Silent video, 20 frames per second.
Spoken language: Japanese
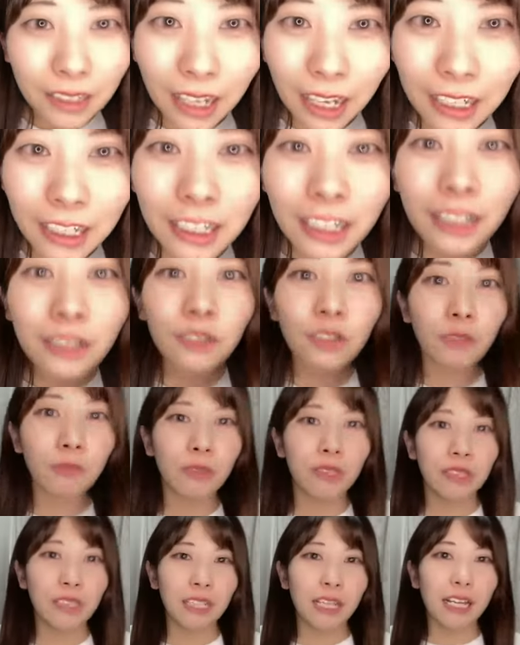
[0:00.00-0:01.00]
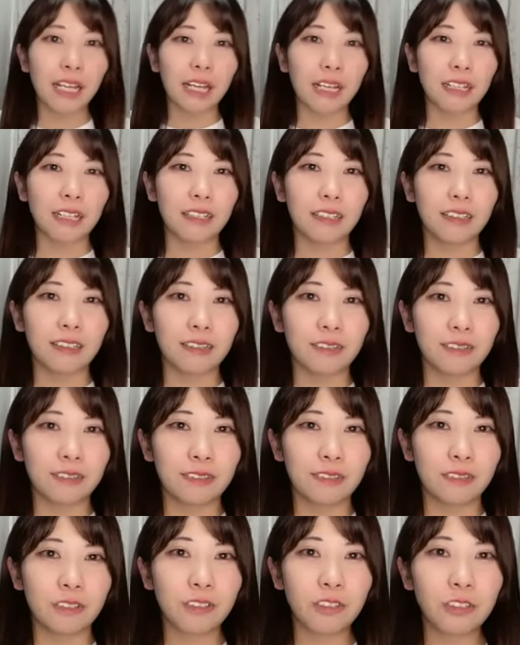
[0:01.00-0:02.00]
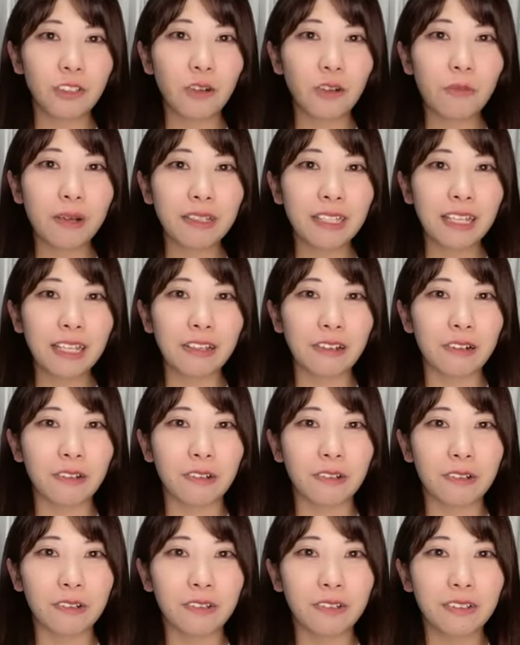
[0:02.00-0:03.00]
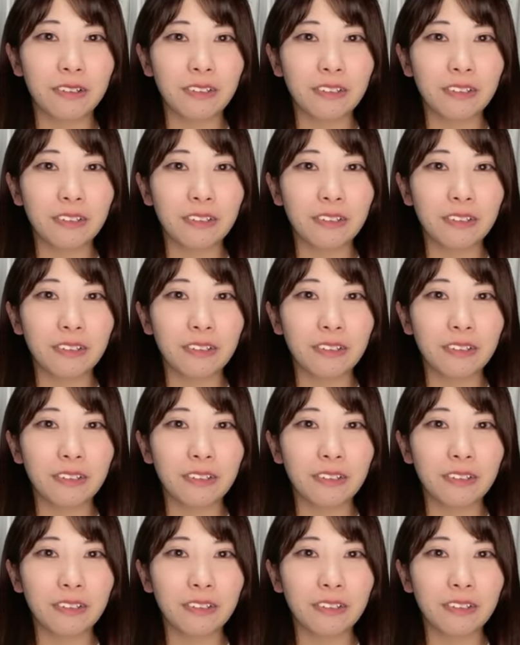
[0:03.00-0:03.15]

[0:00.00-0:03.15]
ねありがとうみんな落ち込まだよ